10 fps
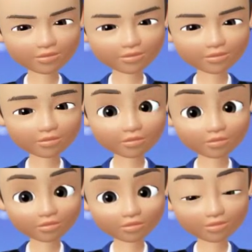まあ、
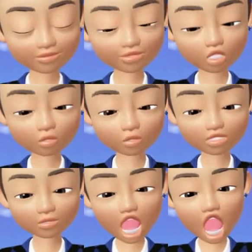
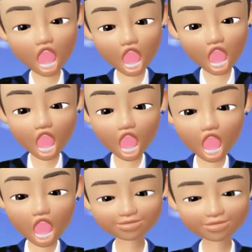そんなにいい数字じゃ
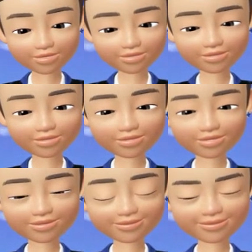ないですよね。売上
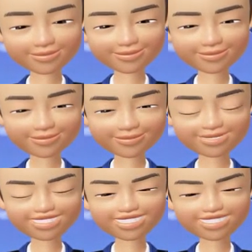高も前
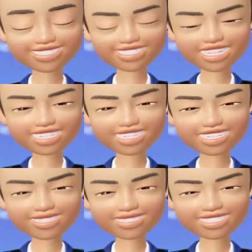年より減ってます
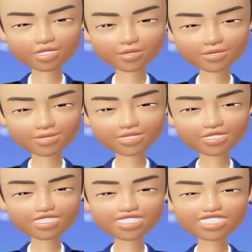し、営業利益、
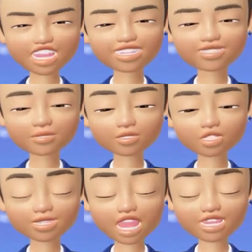経常利益とも
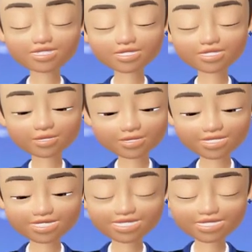に
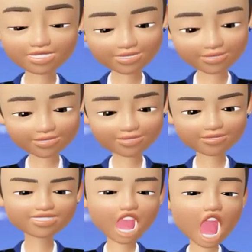マイナスということ
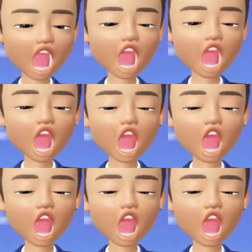で、